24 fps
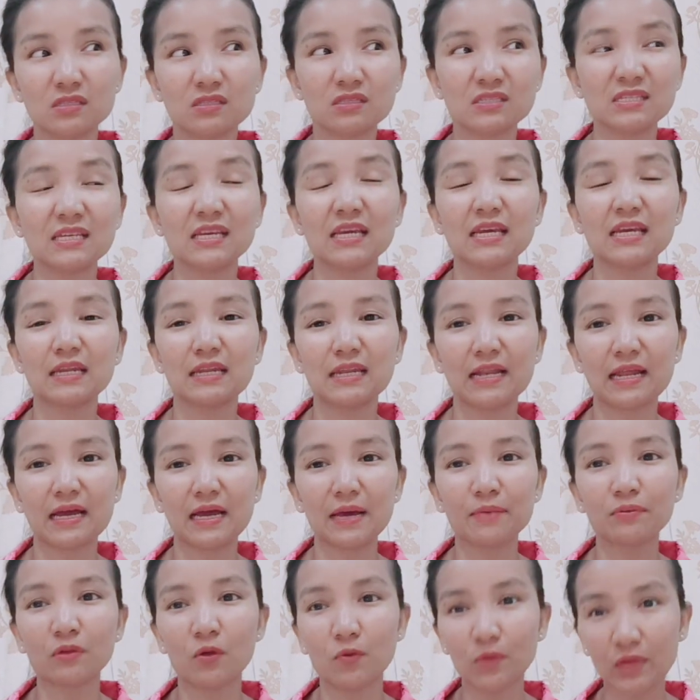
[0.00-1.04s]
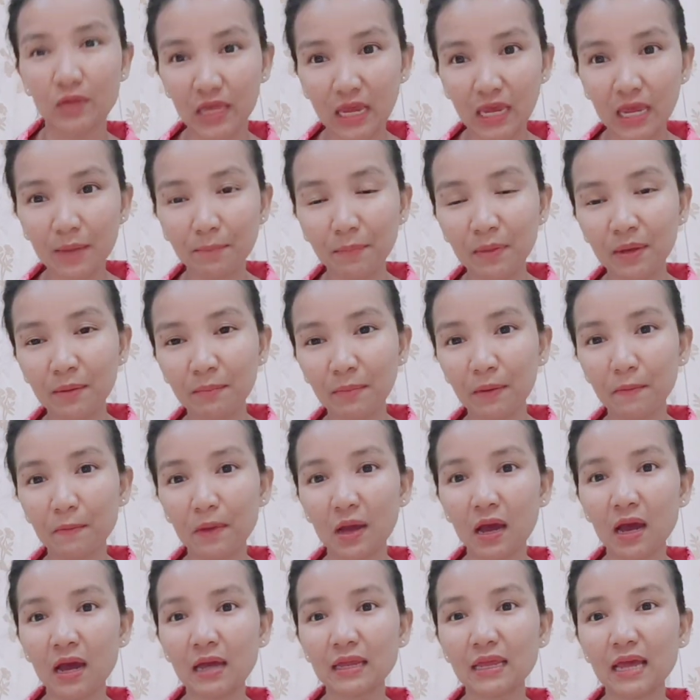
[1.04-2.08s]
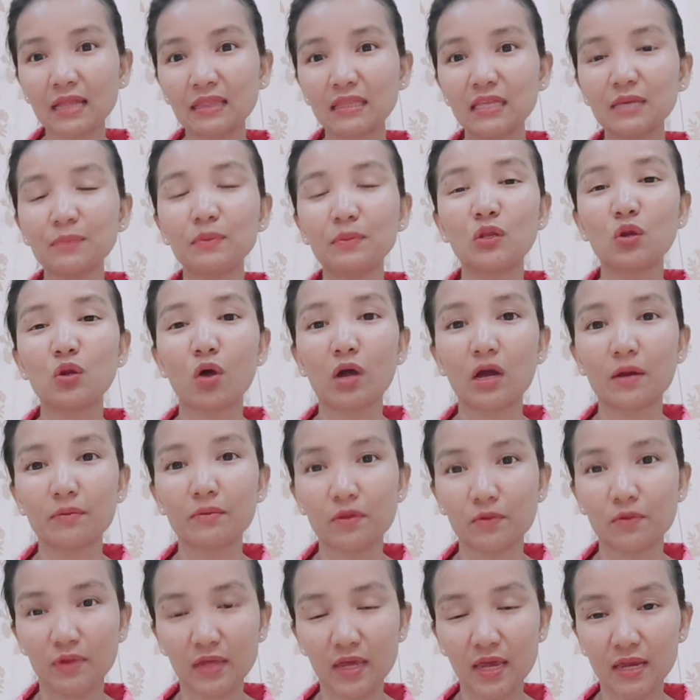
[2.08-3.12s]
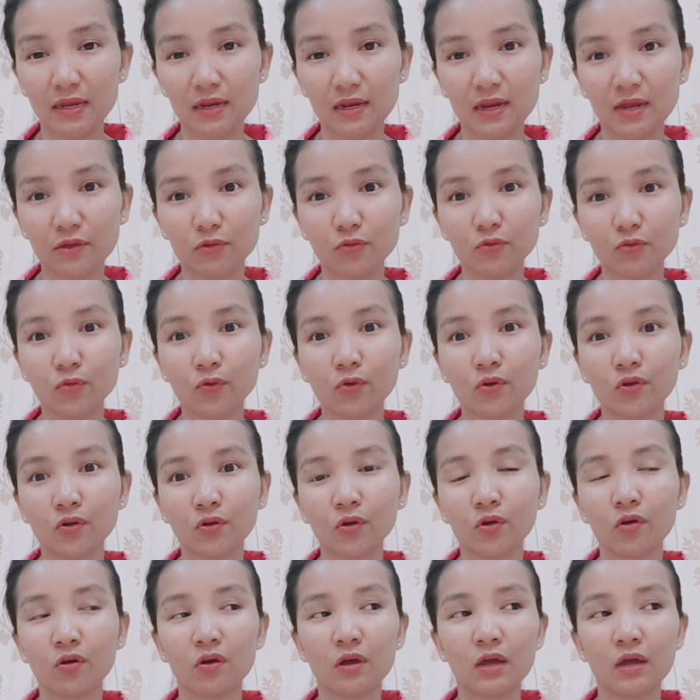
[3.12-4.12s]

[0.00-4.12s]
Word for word: เจนี่แหละกับเฒ่าแก่เป็นแบบว่าญาติพี่น้องกับเฒ่าแก่นี่แหละทุกคนเนาะ